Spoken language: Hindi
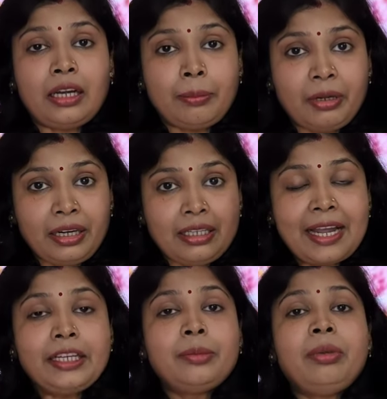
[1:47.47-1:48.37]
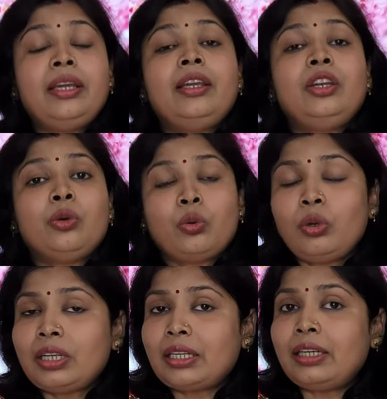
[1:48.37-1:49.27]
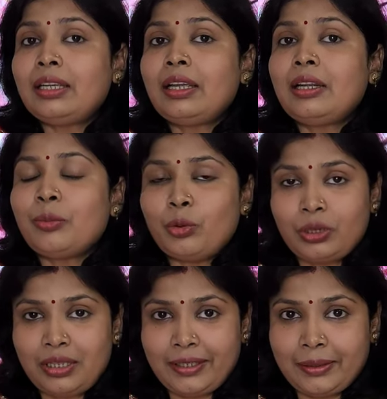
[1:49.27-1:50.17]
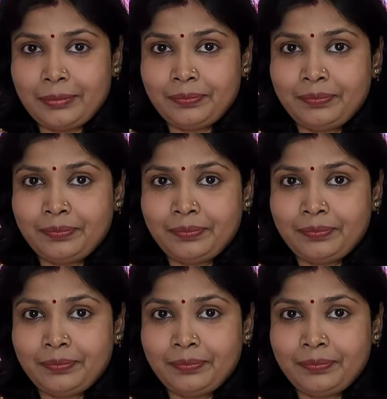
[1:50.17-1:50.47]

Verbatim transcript: अपनी डाइट में इंक्लूड करने के लिए बोलते हैं